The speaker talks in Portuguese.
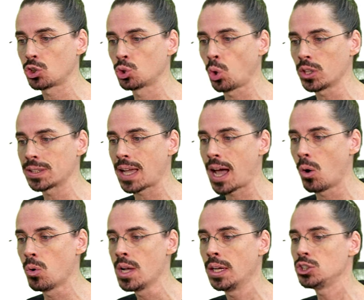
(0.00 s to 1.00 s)

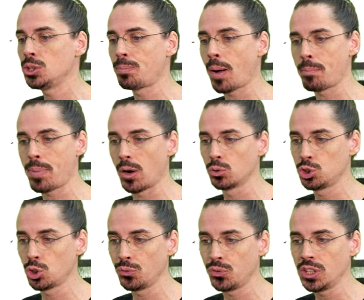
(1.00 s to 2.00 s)
total de papel
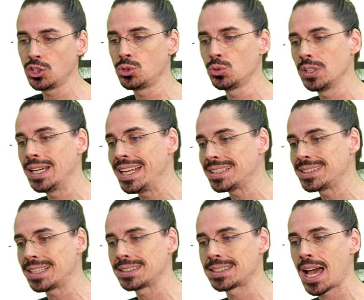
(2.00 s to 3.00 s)
de ofício
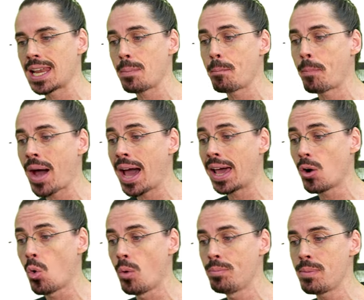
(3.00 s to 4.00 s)
necessária para
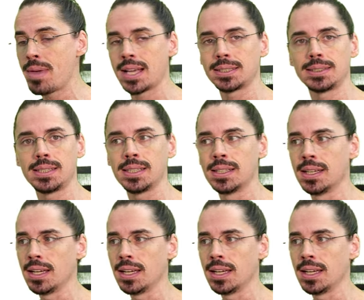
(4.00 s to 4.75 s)
o bimestre.